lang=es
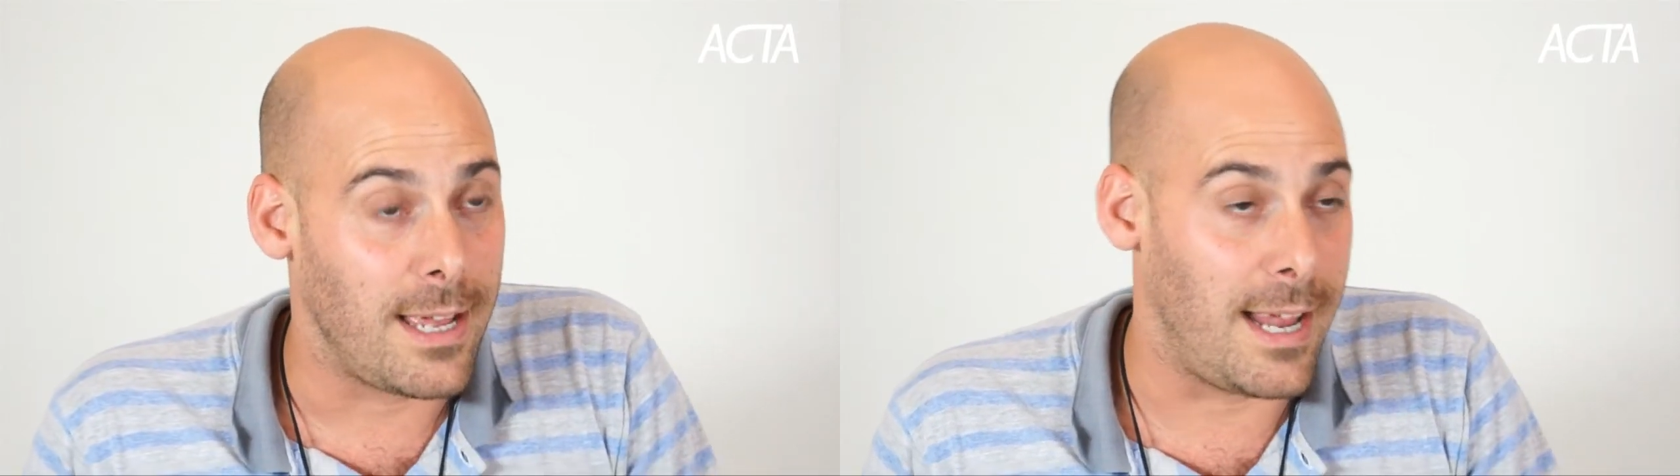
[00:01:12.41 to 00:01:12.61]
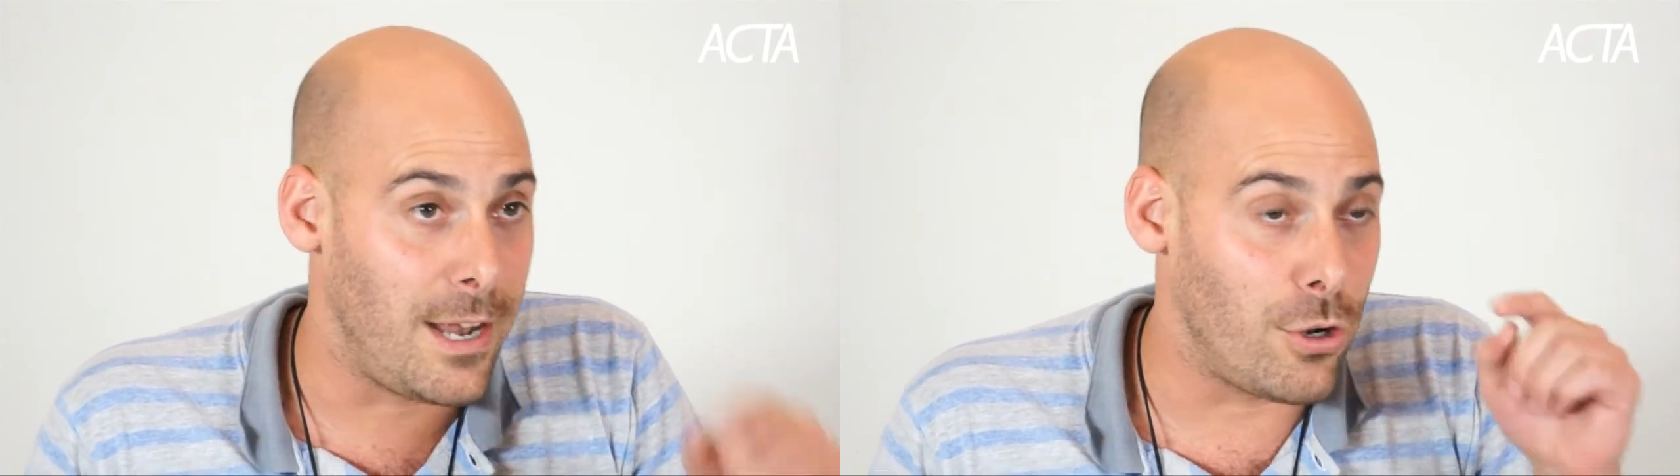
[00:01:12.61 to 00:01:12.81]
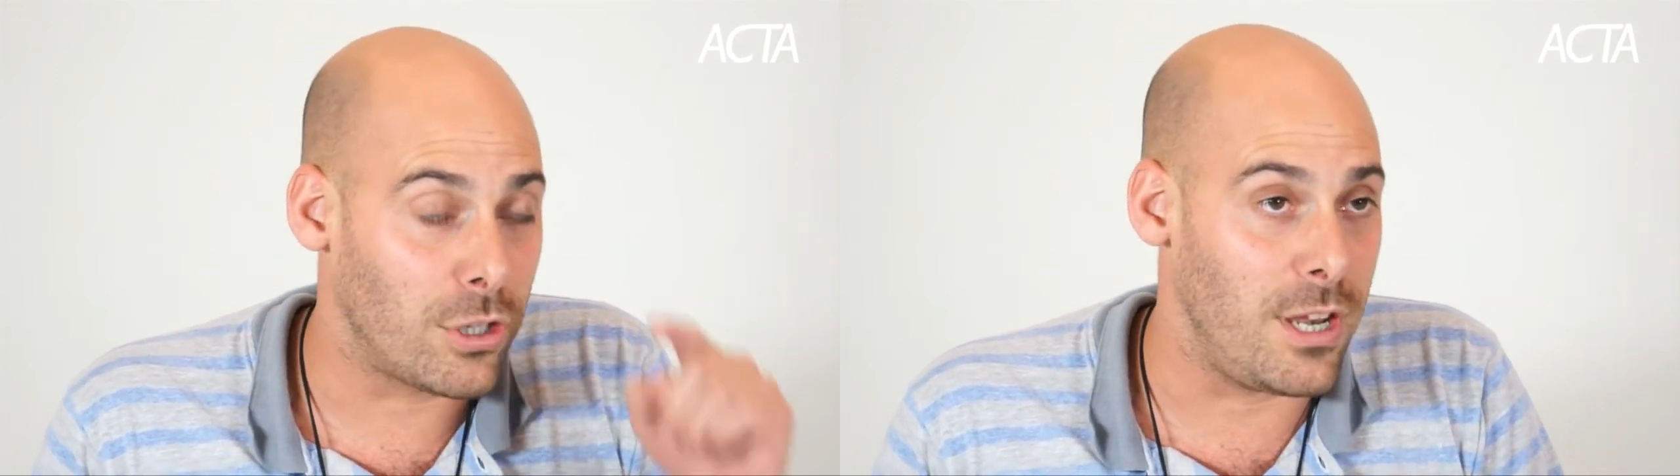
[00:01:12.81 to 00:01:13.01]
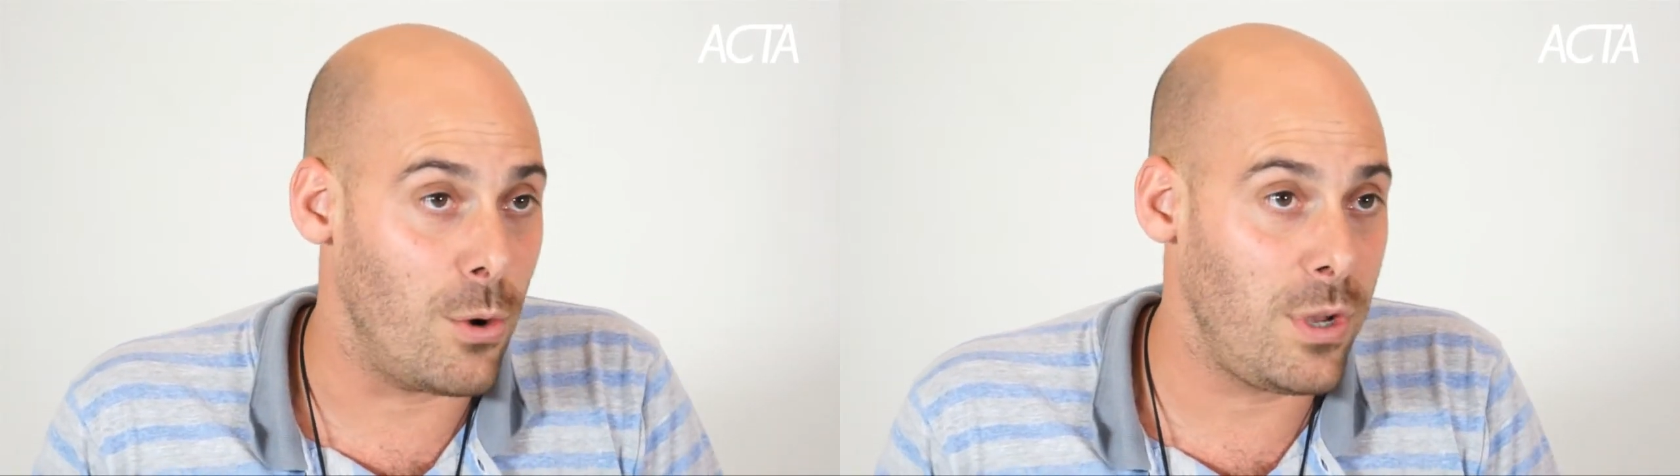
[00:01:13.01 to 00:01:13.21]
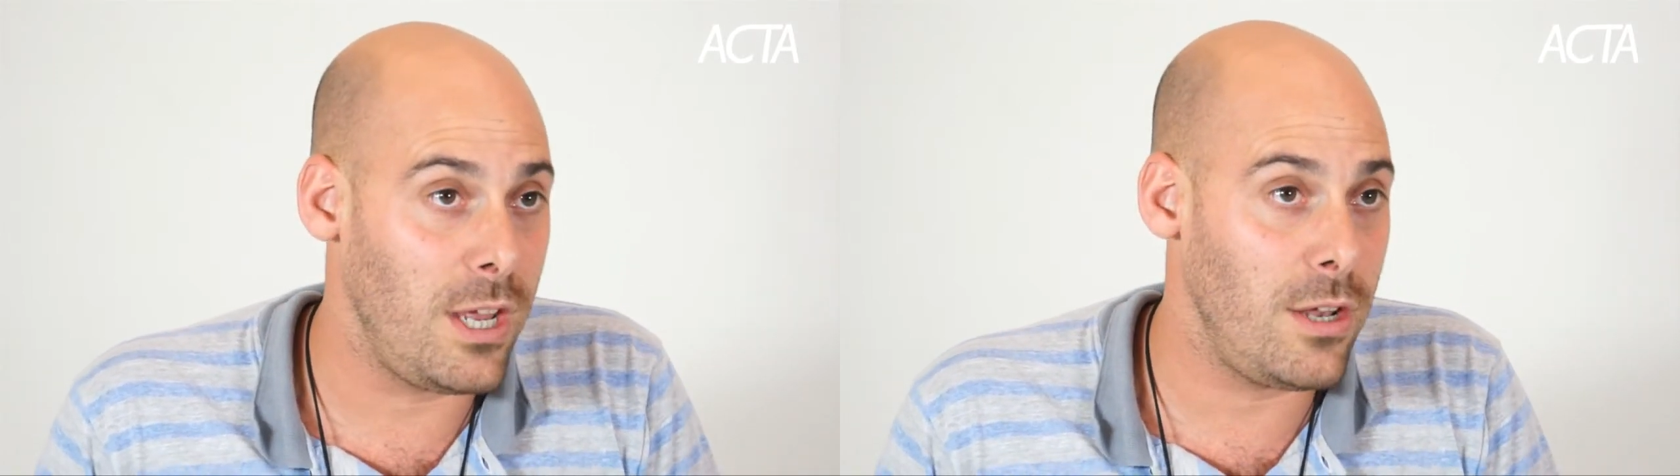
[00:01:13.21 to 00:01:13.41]
en el norte
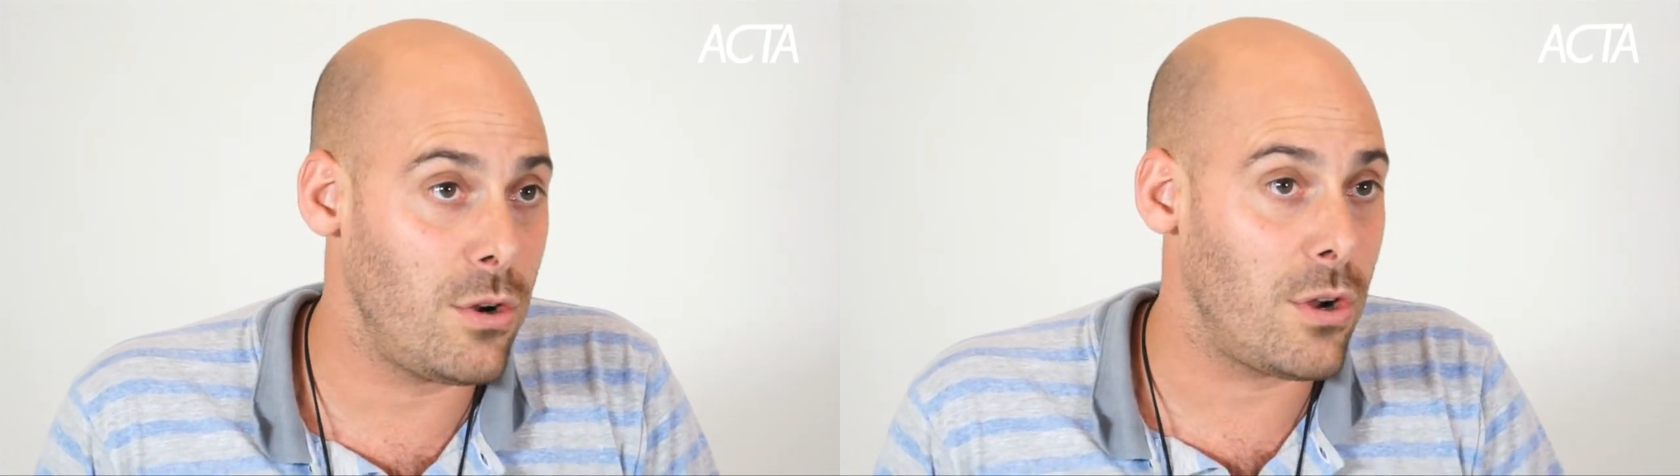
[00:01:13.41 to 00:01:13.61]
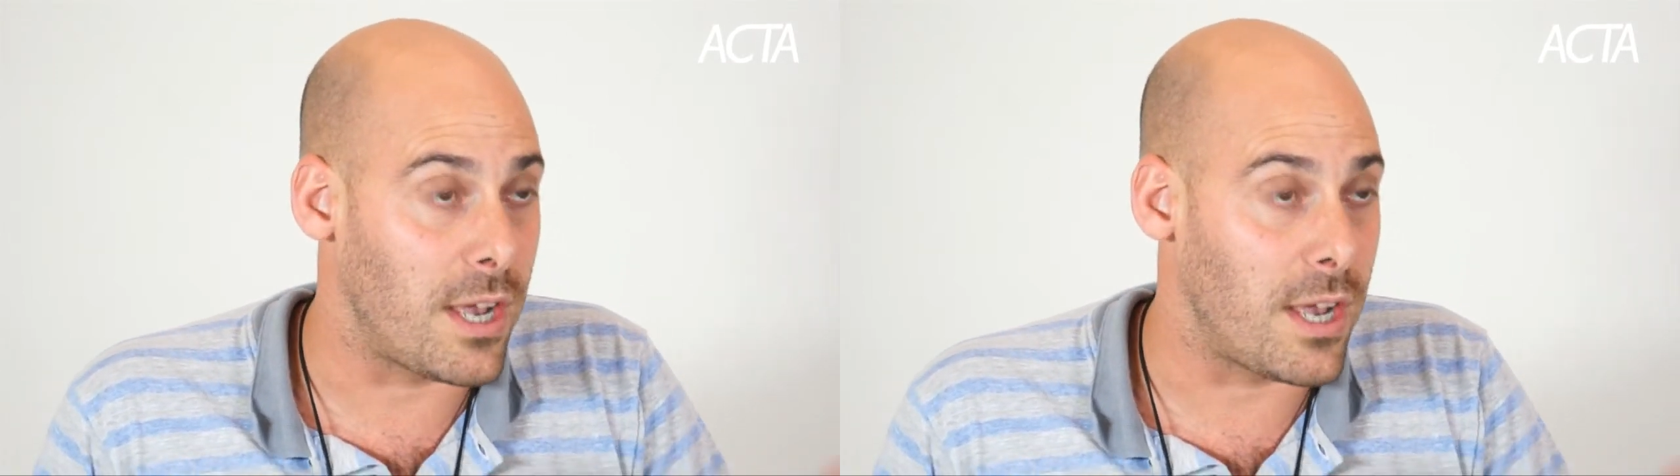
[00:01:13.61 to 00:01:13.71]
neuquino,